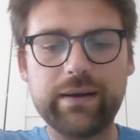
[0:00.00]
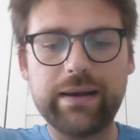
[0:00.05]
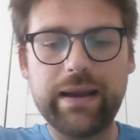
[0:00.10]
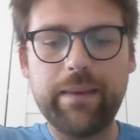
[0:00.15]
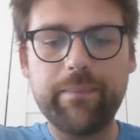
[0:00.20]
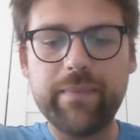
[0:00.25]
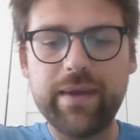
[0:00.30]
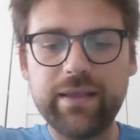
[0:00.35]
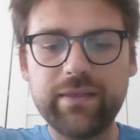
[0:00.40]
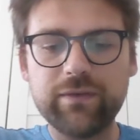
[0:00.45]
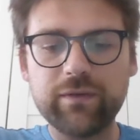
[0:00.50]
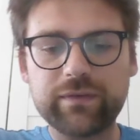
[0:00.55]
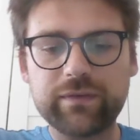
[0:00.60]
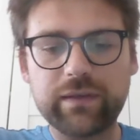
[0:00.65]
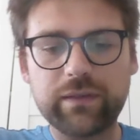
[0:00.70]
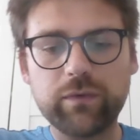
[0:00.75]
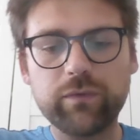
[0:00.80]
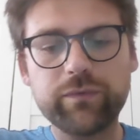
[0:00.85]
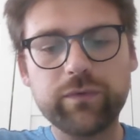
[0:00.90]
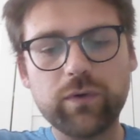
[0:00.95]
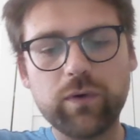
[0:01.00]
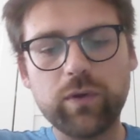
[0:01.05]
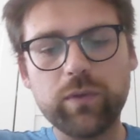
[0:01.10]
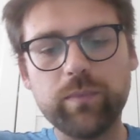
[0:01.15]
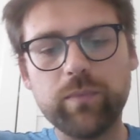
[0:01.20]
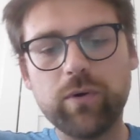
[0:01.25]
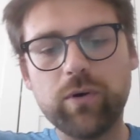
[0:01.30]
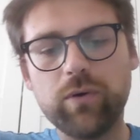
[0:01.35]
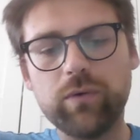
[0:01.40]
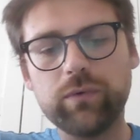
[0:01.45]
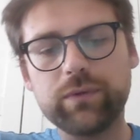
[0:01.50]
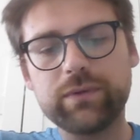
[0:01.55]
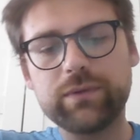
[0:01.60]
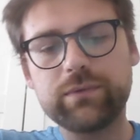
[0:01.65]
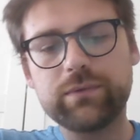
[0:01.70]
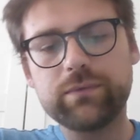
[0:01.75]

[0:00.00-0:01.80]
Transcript: la mettre dans un environnement